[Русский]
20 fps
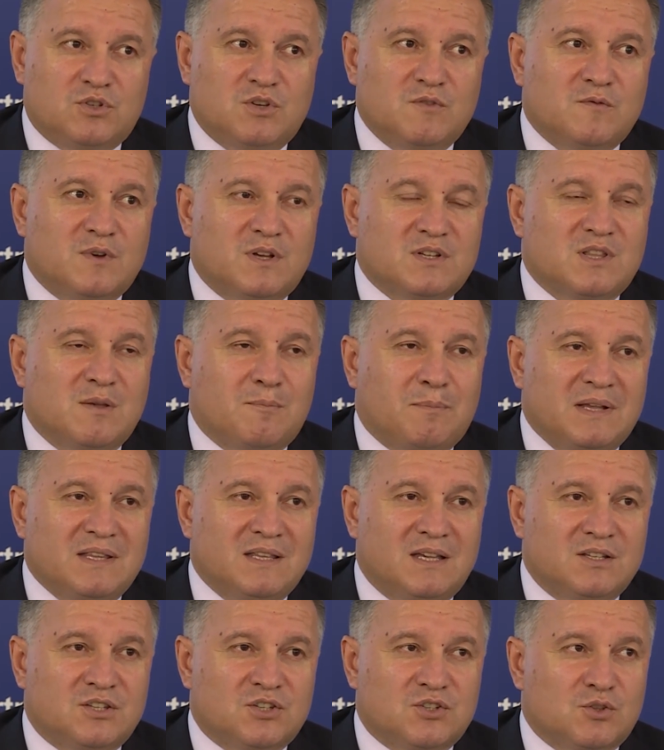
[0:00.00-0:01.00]
Очень важно
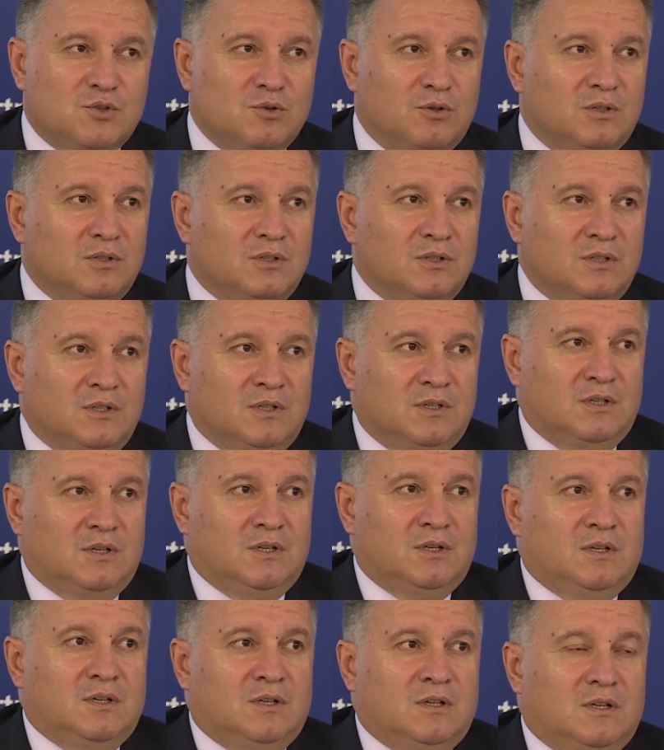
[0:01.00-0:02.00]
понять, что
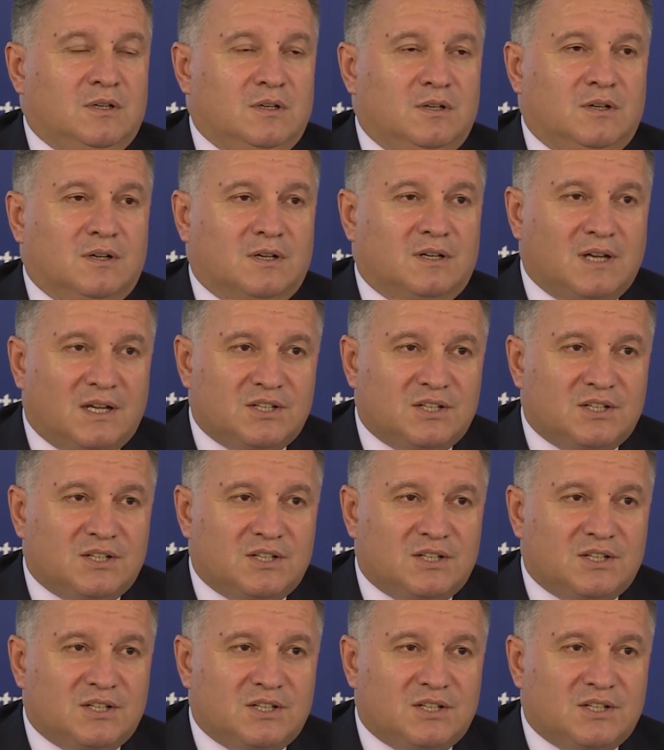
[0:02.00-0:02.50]
э,